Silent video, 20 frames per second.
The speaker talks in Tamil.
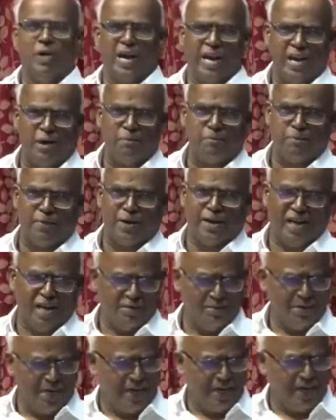
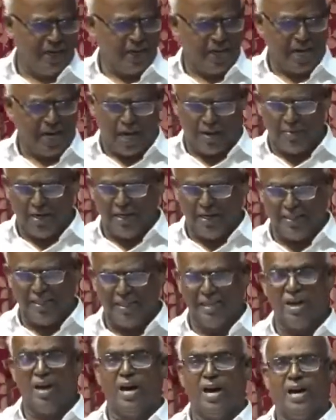பயப்படாமல்
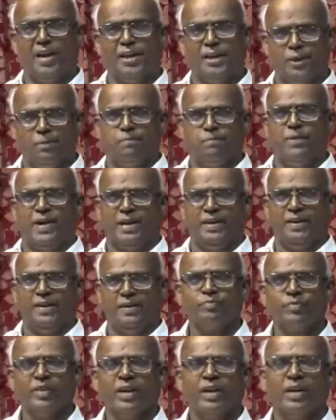அமைதியாக இருப்பான்
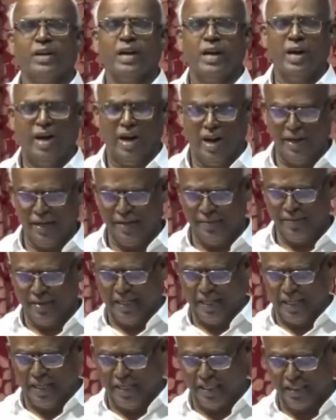
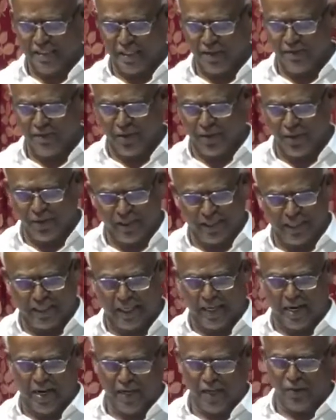ஆண்டவருக்கு செவி
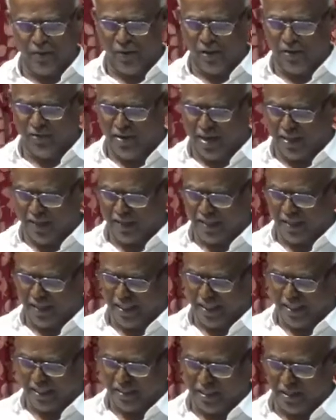கொடுக்கிற ஆண்டுடைய வார்த்தைக்கு